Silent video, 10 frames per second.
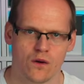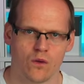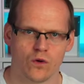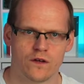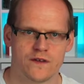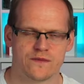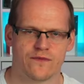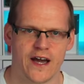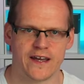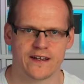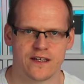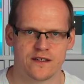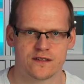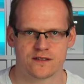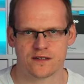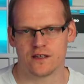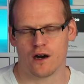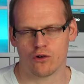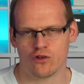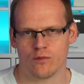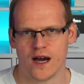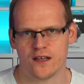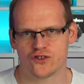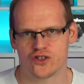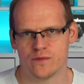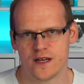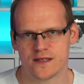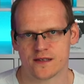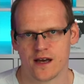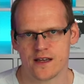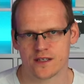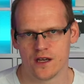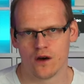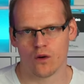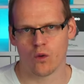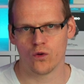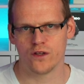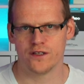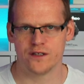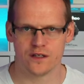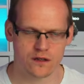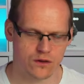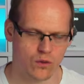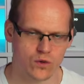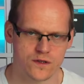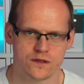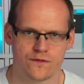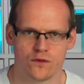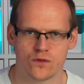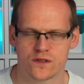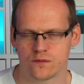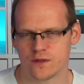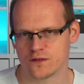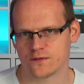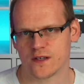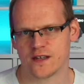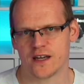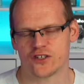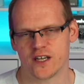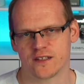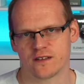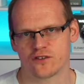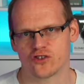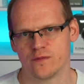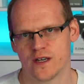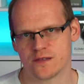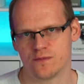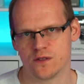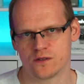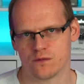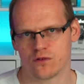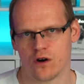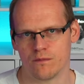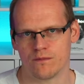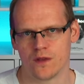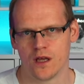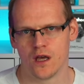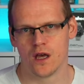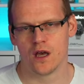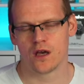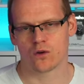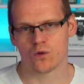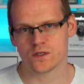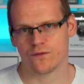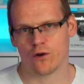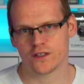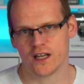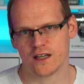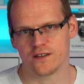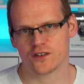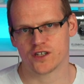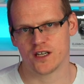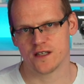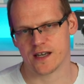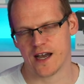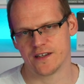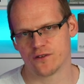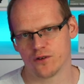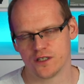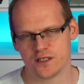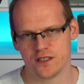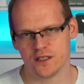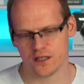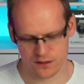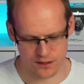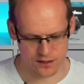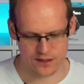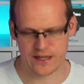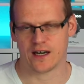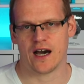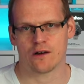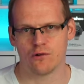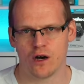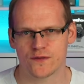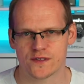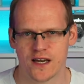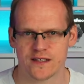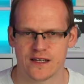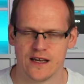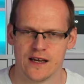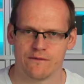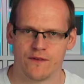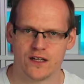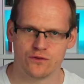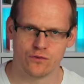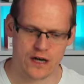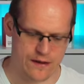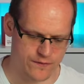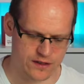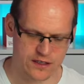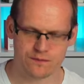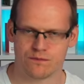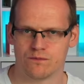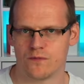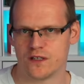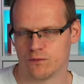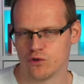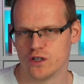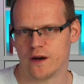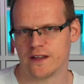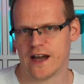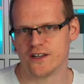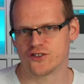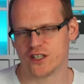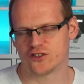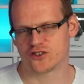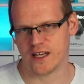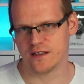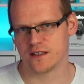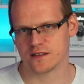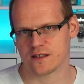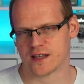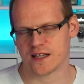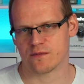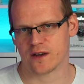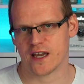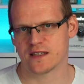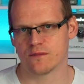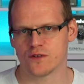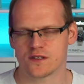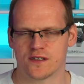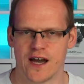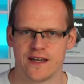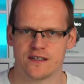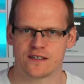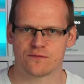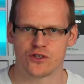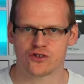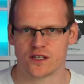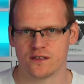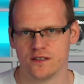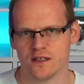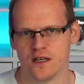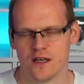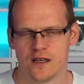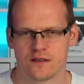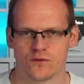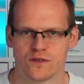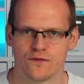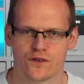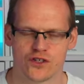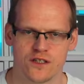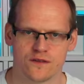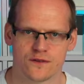oder wenn es im Freigelände ist, dass hier auch normales GPS reicht ohne hier große Verluste bzw. ein schlechteres GPS-Bild zu bekommen. Großer Vorteil an dieser Stelle ist eindeutig hier die längere Akkulaufzeit, weil die Uhr einfach nicht, wenn ihr Multiband einstellt, ständig das Ganze berechnen muss. Nein, es switcht dann hier durch die verschiedenen